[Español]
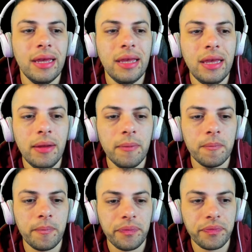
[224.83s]
Y
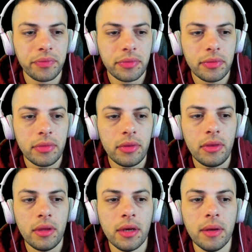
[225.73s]

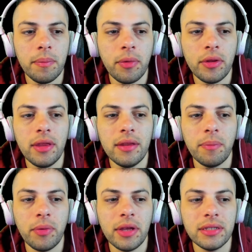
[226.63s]
podías,
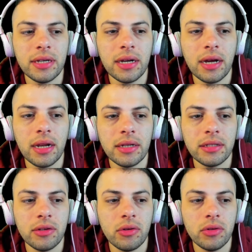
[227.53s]
llegar a ganar
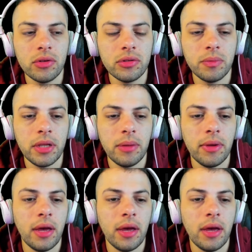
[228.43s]
0,2 BNB.